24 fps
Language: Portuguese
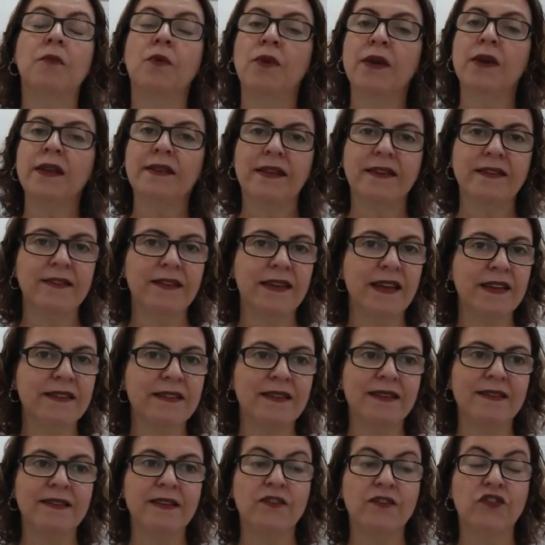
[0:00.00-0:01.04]
Muitas vezes
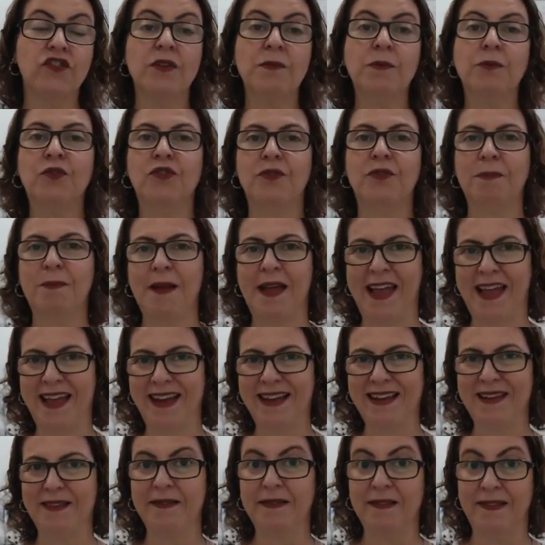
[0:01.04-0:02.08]
esse tipo de
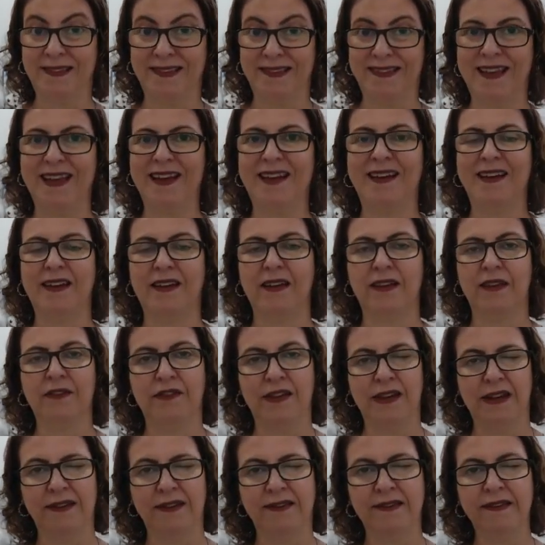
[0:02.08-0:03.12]
pele seca,
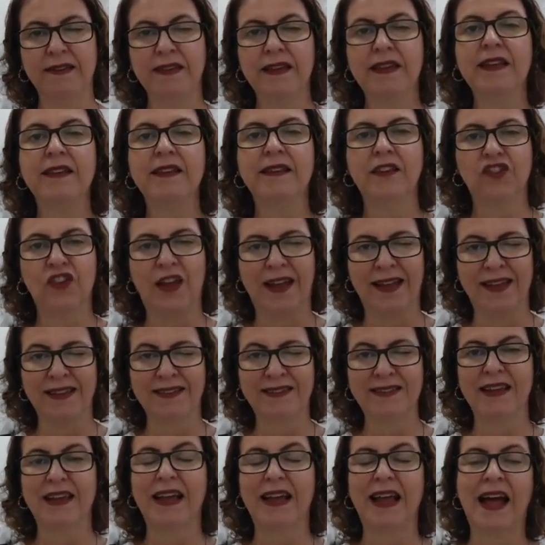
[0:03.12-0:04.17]
envelhecida, já
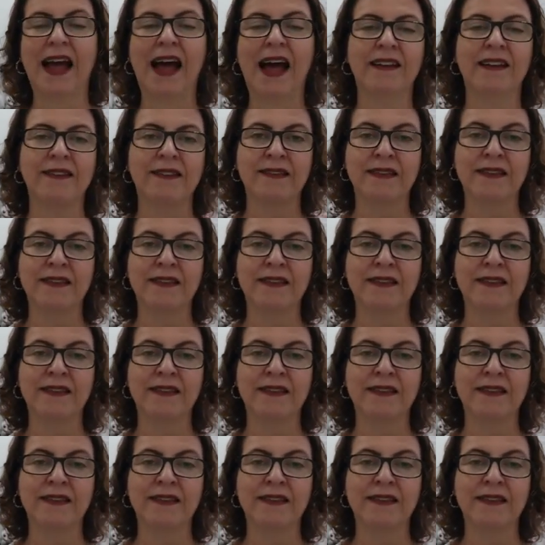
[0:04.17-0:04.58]
ressecada,